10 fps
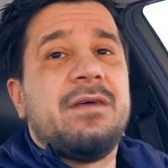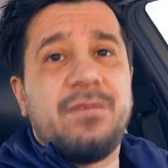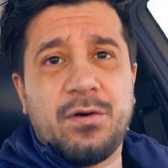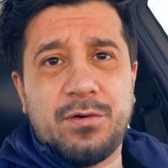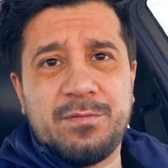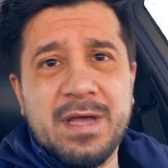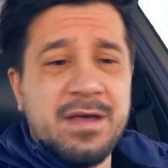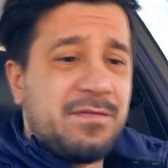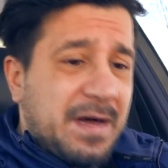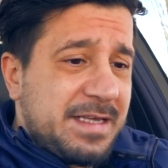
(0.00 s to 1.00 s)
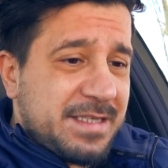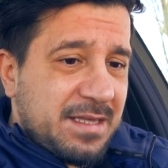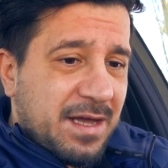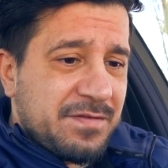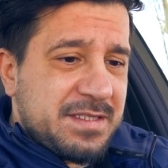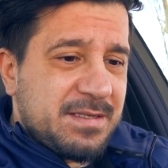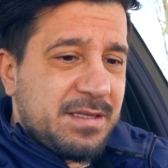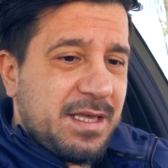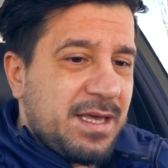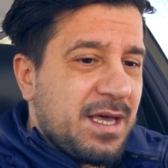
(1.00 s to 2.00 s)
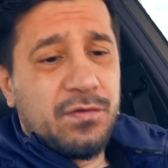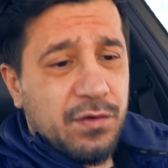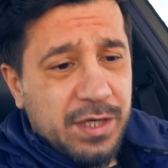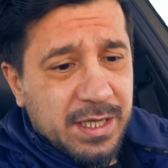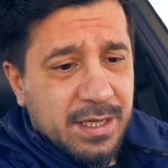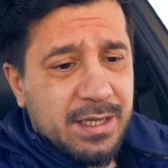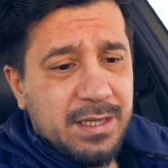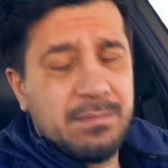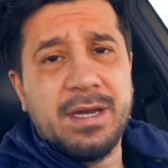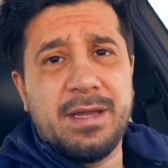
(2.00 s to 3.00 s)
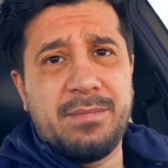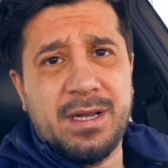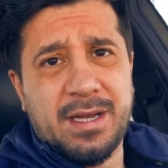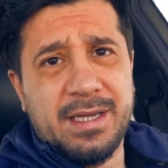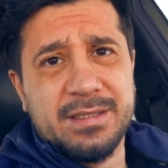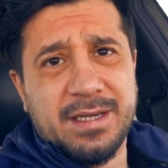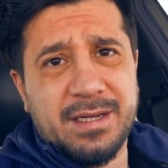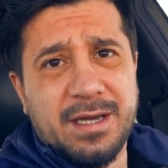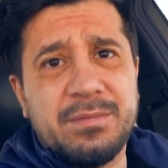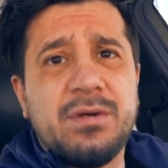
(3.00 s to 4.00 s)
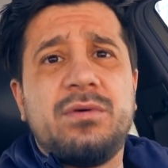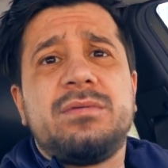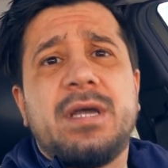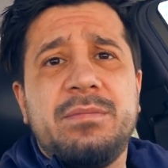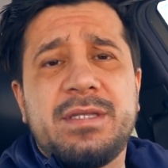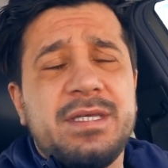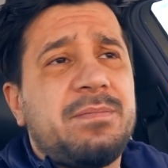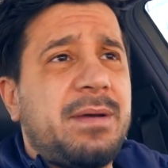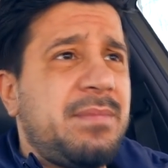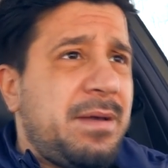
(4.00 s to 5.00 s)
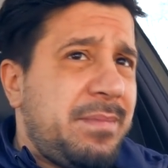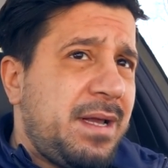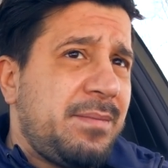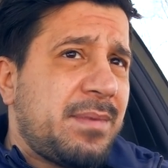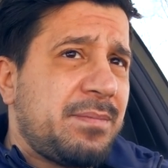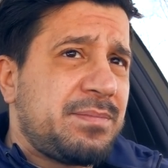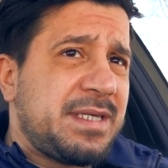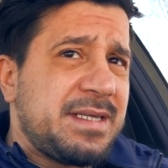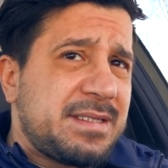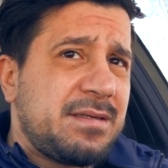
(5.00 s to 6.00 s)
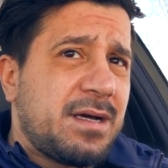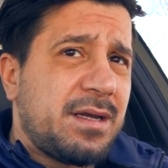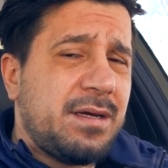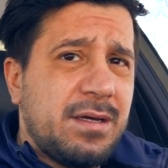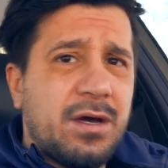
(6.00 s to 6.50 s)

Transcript: Warum? Weil ich die Navi-CD von hier in meine ML reingetan habe, damit ich beim ML mal testen kann,